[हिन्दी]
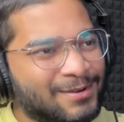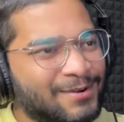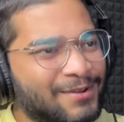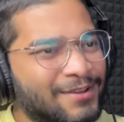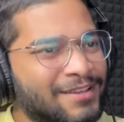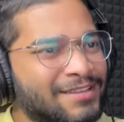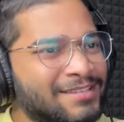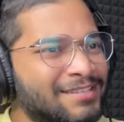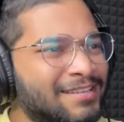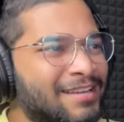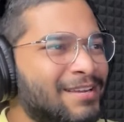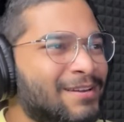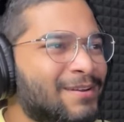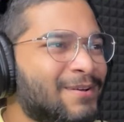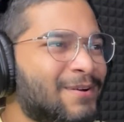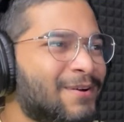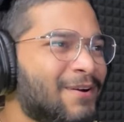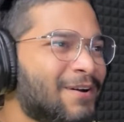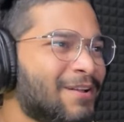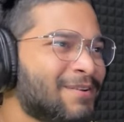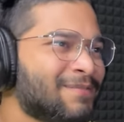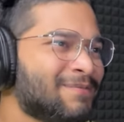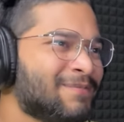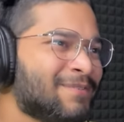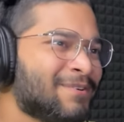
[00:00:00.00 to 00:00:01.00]
Royce and
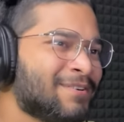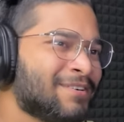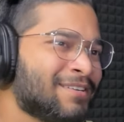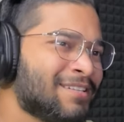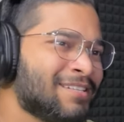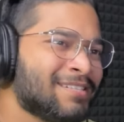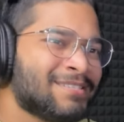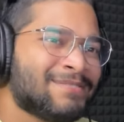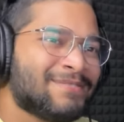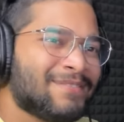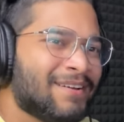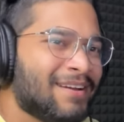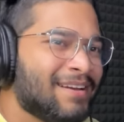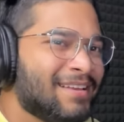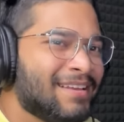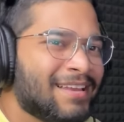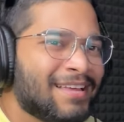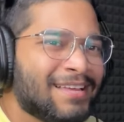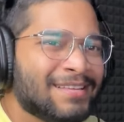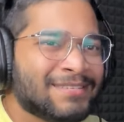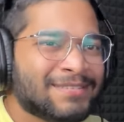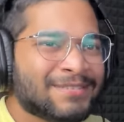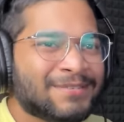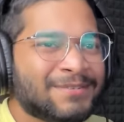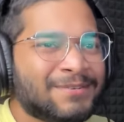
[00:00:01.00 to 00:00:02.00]
all models. Why?
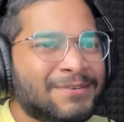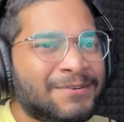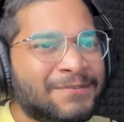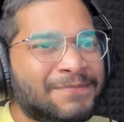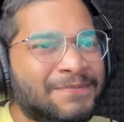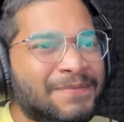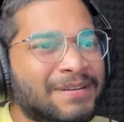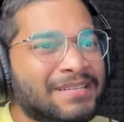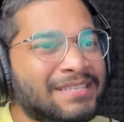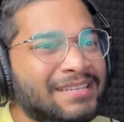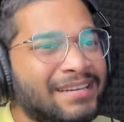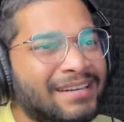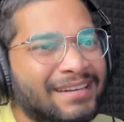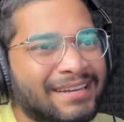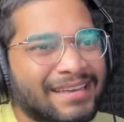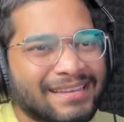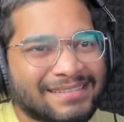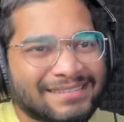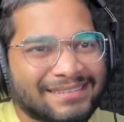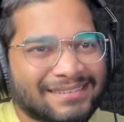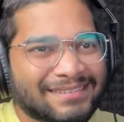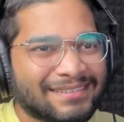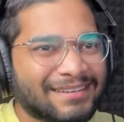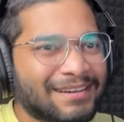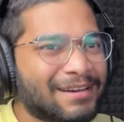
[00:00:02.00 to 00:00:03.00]
Let's go. ऊपर से
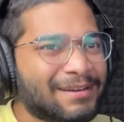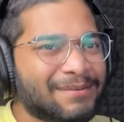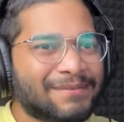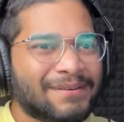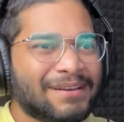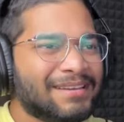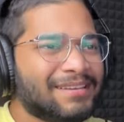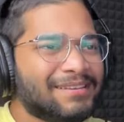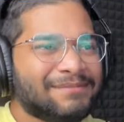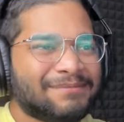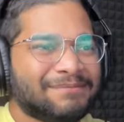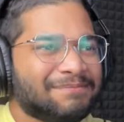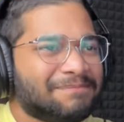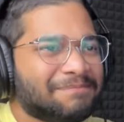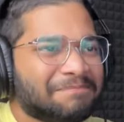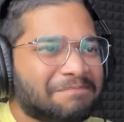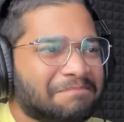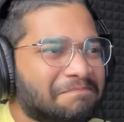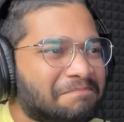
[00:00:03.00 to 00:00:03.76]
desert car. भाई. Living